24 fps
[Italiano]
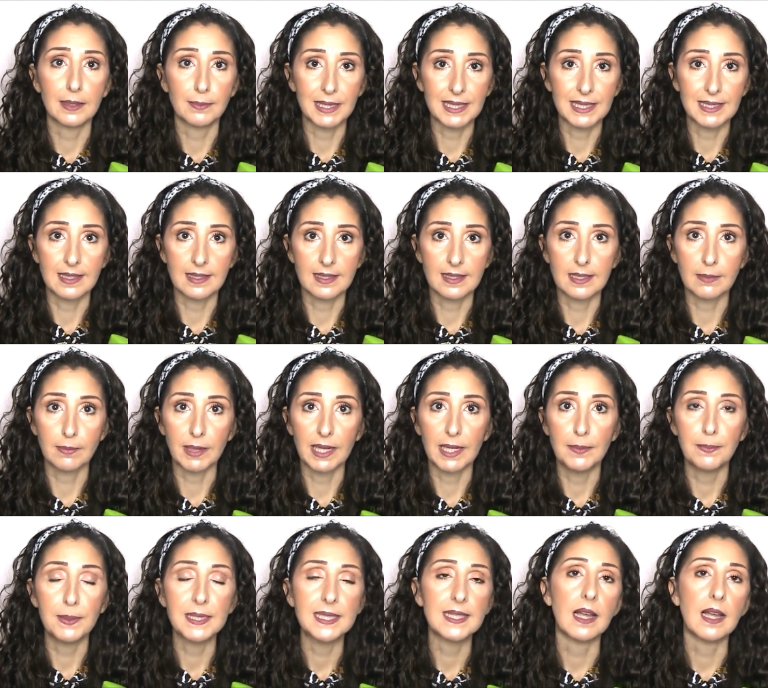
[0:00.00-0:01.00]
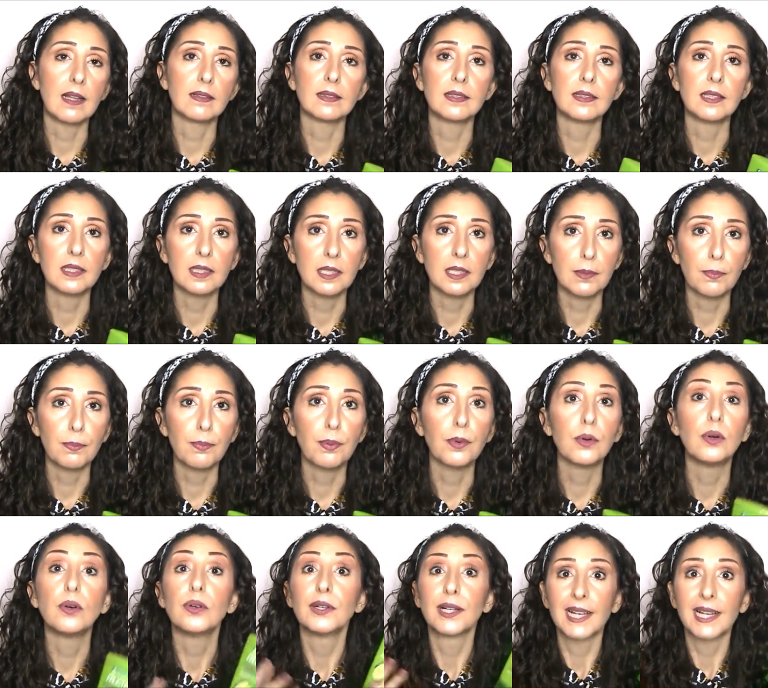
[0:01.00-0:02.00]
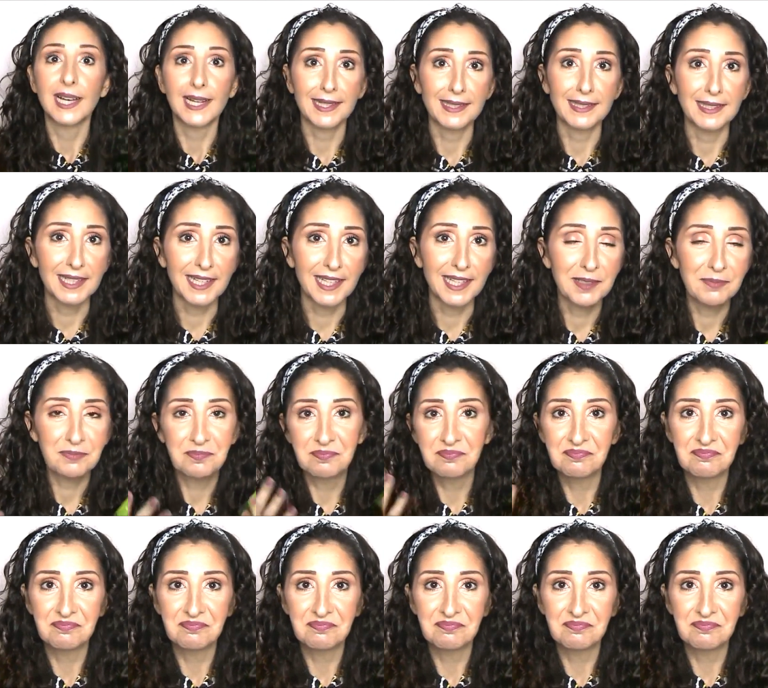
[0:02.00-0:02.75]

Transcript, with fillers: abbastanza belle pesanti tipo Garnier